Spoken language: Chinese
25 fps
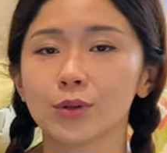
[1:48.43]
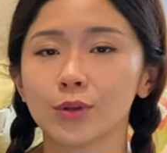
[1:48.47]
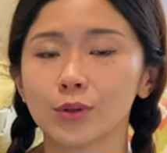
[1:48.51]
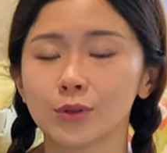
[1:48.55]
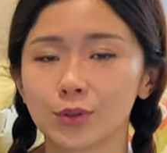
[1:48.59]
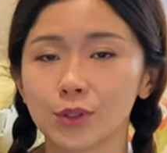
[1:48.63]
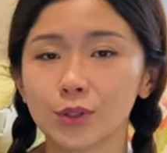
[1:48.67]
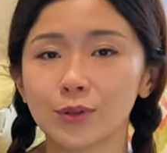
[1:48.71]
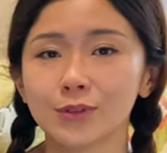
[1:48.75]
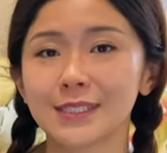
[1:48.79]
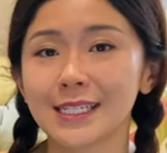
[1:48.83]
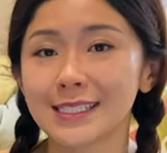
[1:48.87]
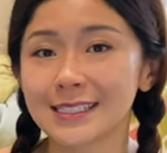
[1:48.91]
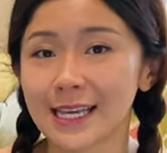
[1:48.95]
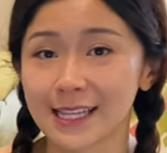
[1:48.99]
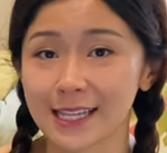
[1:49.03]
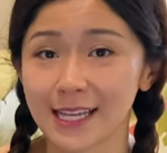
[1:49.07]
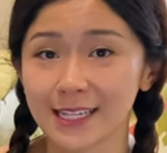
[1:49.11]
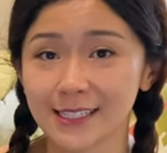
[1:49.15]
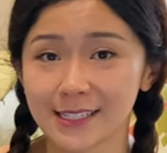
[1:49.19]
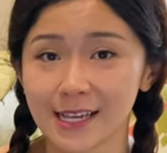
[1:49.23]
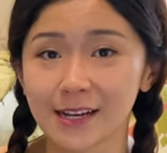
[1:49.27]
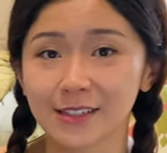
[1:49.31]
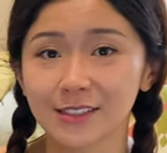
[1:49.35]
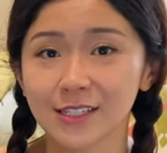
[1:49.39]
所以我在踩
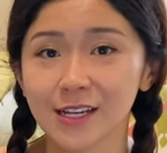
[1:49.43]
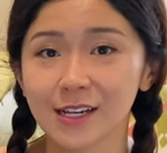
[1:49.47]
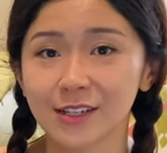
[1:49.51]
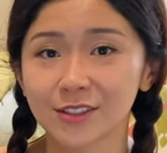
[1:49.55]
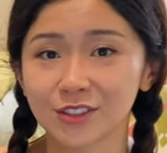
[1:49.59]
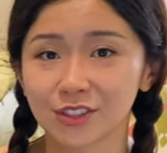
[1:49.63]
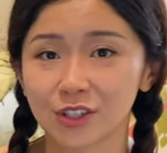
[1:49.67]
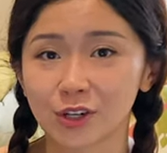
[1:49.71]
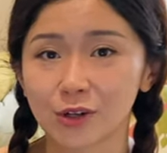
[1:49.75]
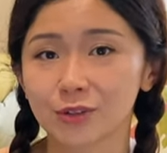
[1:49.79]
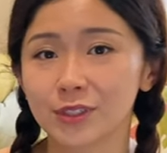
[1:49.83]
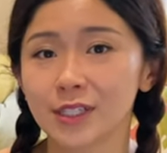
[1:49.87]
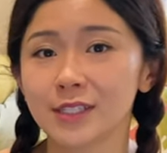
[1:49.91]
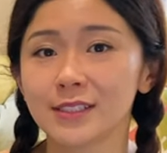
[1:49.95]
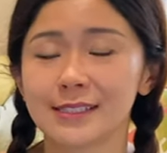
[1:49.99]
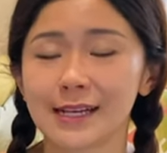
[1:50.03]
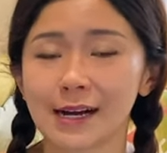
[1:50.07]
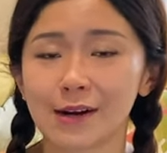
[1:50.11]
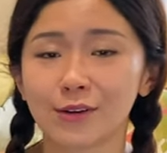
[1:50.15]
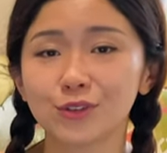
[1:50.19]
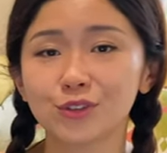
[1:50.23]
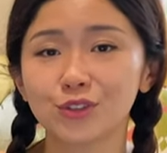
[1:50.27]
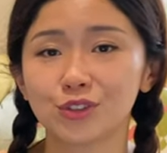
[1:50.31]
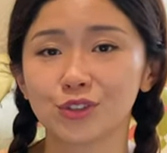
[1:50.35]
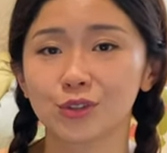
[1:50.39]
在墙上的时候，我的
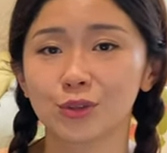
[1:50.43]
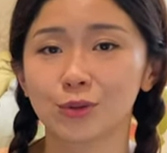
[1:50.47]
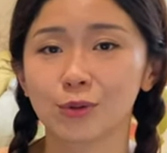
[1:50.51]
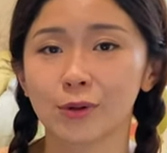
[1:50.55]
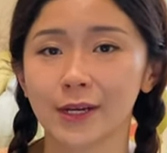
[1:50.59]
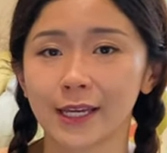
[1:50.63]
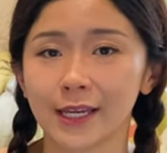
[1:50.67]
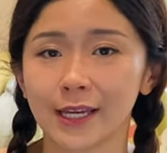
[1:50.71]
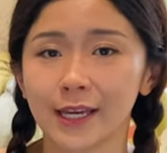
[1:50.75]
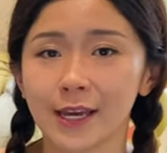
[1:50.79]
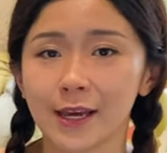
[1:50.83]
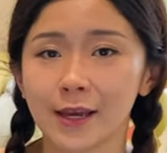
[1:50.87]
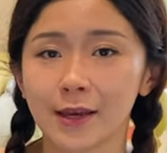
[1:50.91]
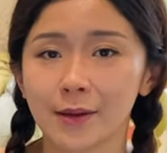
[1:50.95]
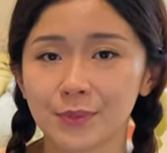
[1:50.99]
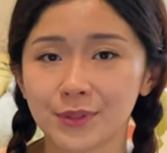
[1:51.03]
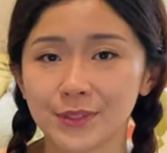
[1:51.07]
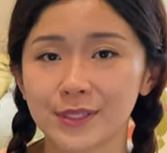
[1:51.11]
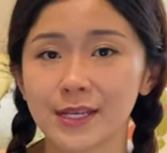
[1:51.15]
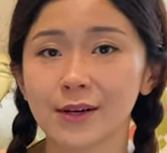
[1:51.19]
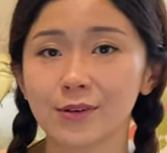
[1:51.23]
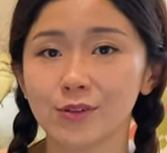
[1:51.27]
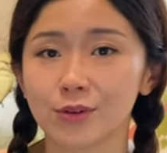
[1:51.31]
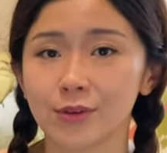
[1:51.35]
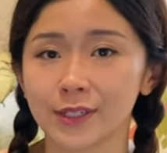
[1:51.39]
脚趾会比
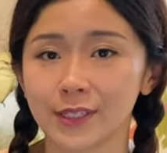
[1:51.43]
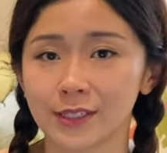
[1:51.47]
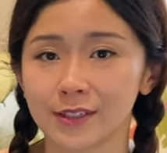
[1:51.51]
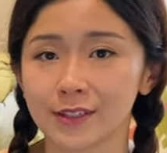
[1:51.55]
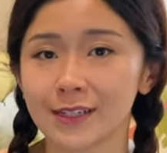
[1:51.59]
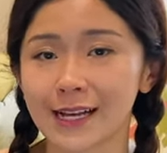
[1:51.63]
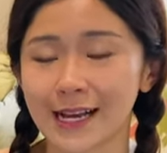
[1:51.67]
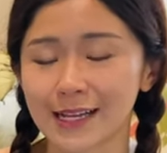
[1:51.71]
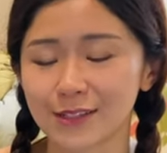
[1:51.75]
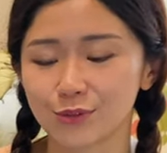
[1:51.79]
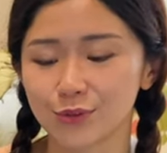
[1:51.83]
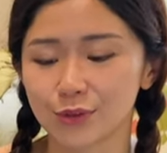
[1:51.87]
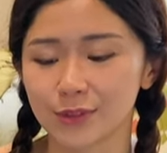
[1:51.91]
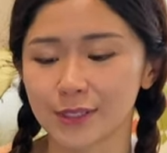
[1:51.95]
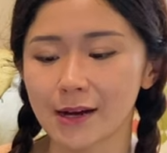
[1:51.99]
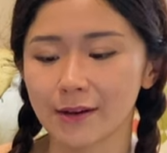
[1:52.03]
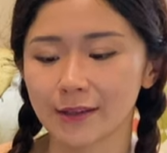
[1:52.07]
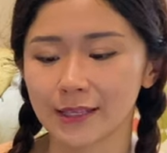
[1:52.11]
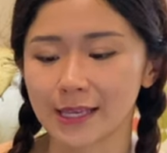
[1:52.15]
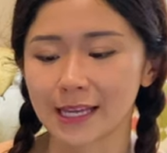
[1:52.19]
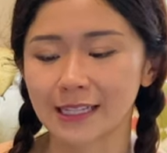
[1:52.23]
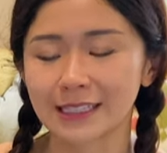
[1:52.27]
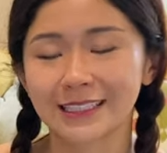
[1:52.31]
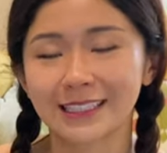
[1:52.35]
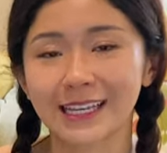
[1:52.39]
较容易能感觉到
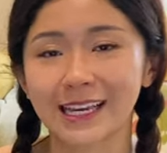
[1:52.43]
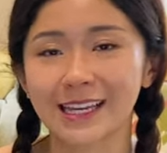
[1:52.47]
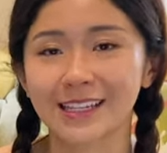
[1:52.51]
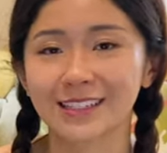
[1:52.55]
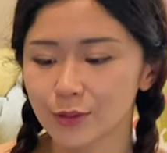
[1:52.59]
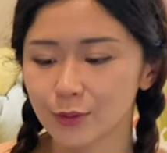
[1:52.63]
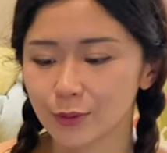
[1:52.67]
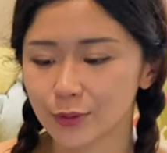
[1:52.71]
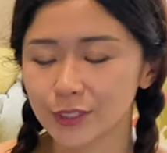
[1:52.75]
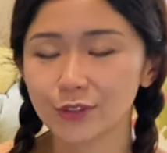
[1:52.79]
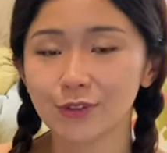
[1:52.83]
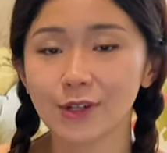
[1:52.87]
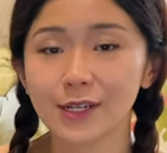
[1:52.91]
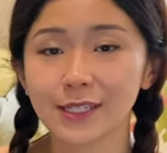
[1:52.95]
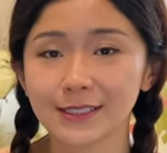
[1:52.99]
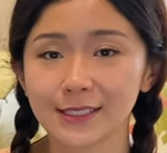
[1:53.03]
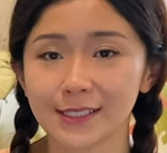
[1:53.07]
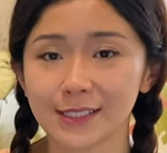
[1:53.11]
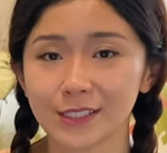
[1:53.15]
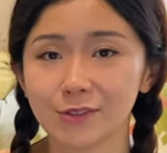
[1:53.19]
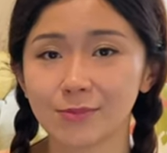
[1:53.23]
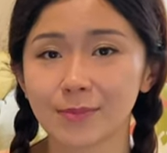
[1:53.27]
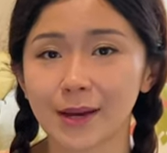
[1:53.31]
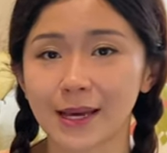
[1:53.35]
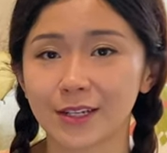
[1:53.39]
岩点。我这双鞋
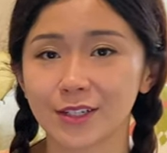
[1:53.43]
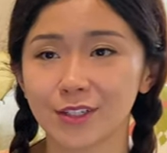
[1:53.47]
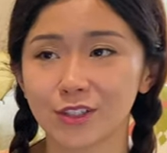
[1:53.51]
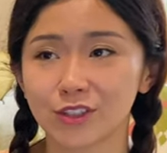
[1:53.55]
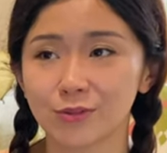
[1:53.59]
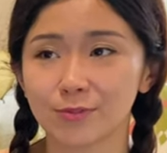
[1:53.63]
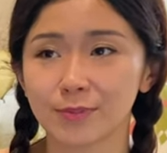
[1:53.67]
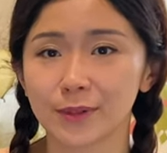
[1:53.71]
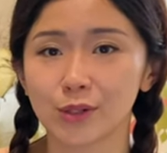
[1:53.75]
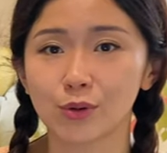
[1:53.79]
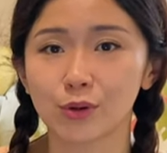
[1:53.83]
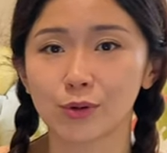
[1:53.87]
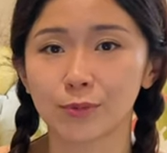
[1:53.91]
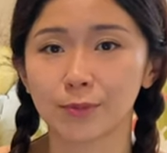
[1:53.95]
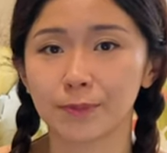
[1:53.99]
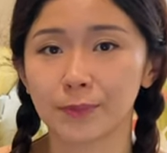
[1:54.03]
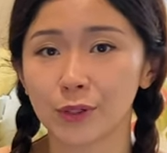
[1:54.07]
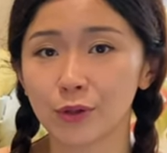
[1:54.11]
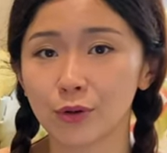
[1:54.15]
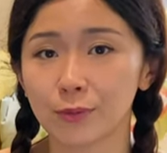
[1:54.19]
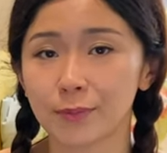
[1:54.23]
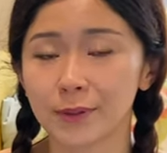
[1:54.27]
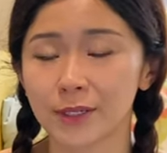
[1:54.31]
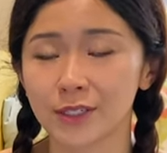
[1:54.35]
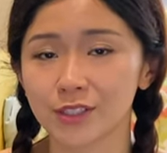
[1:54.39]
是买的是比我比
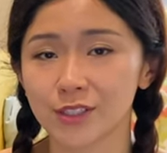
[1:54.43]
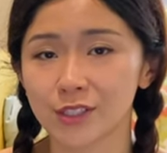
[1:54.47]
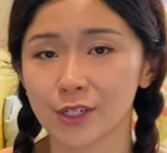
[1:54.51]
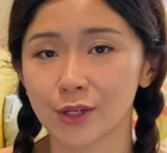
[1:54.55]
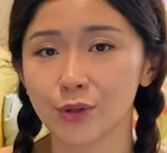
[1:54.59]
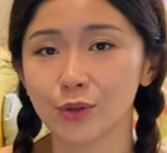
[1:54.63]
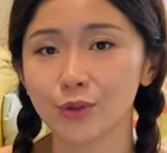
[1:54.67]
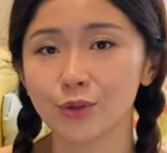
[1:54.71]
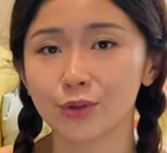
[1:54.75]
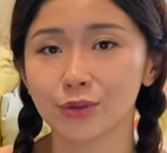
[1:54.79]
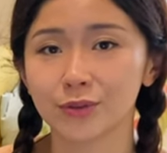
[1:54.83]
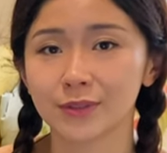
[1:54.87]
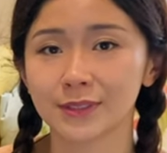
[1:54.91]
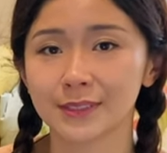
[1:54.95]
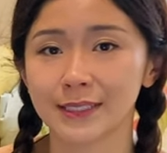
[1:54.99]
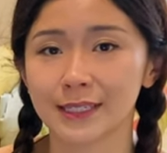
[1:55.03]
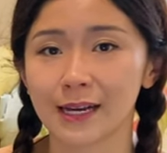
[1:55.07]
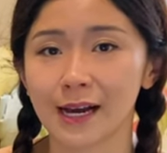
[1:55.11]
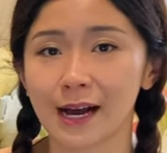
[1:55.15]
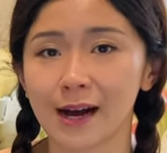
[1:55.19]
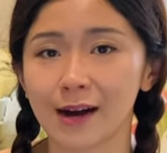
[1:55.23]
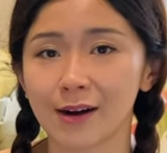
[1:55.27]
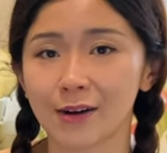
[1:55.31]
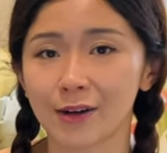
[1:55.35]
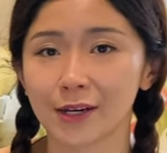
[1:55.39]
我平时的运动鞋
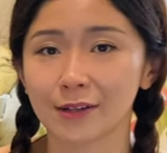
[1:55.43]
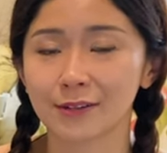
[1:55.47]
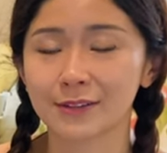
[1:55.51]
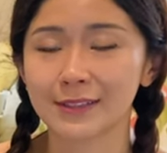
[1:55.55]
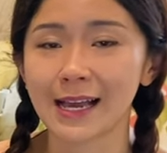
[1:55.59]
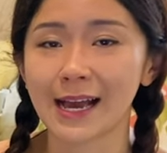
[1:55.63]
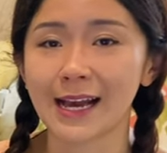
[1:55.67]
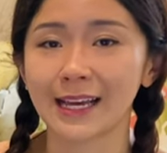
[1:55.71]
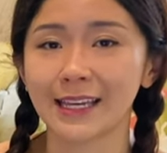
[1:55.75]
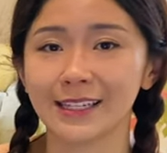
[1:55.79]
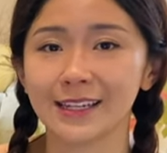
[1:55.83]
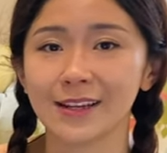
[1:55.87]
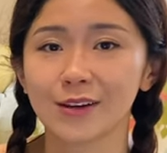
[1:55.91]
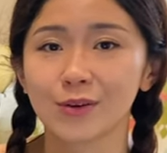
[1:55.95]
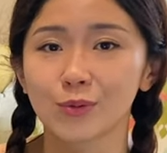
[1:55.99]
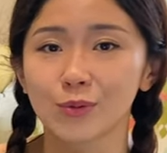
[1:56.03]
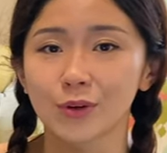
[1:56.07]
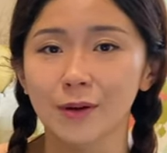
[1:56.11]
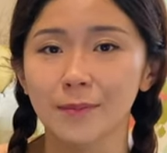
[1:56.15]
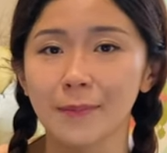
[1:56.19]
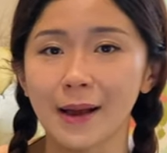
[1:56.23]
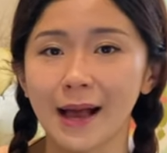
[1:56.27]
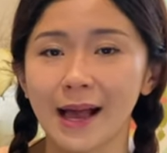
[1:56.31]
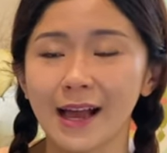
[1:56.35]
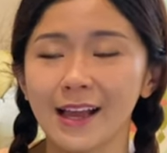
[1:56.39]
号要大一点五
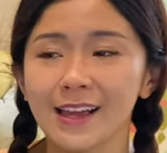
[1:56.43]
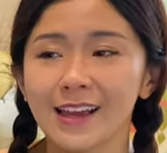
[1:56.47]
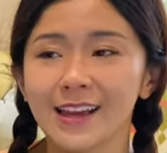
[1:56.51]
个码。